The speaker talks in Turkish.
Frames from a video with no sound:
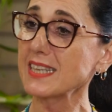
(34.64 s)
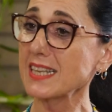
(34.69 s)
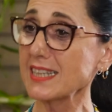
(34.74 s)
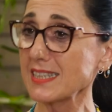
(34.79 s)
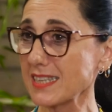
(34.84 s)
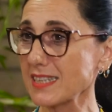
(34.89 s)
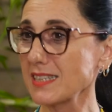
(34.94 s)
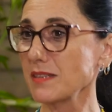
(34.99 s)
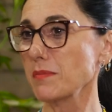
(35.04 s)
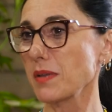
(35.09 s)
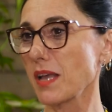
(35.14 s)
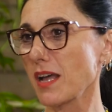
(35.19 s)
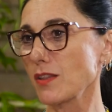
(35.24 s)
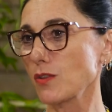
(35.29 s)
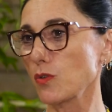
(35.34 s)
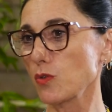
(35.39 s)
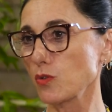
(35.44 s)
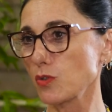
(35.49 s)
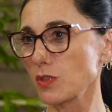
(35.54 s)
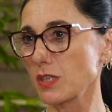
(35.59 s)
Seni
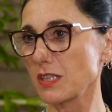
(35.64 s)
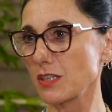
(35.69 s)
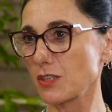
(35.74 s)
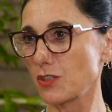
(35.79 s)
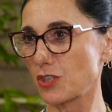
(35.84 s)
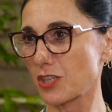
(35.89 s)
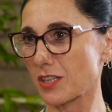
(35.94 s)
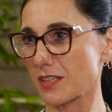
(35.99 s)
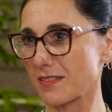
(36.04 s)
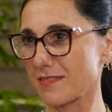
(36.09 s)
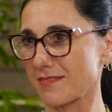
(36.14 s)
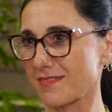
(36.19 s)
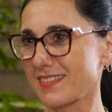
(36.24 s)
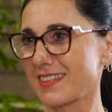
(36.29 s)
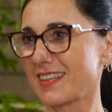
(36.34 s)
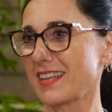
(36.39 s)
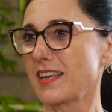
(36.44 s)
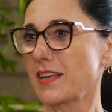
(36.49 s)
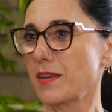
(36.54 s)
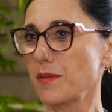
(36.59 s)
tanımayan dostlar için
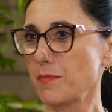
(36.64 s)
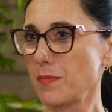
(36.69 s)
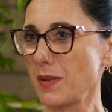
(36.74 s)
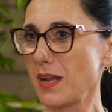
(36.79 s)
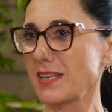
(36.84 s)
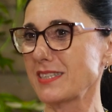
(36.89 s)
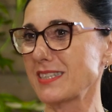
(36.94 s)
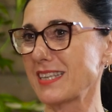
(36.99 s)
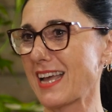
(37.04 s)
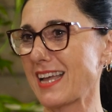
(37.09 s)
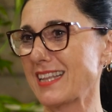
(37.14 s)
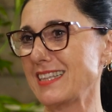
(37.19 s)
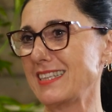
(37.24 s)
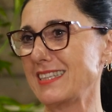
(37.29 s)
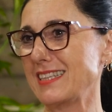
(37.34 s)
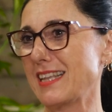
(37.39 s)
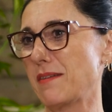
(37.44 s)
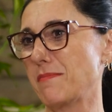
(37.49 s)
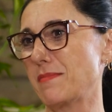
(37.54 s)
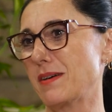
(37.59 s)
Biraz
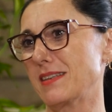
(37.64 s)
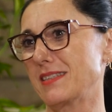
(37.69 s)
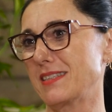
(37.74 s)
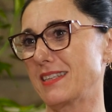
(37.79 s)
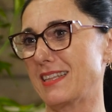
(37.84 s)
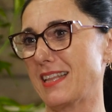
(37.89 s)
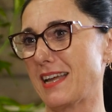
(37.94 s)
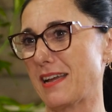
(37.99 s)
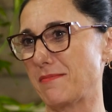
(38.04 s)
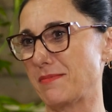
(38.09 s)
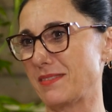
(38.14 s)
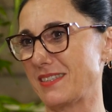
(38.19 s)
kendinden bahseder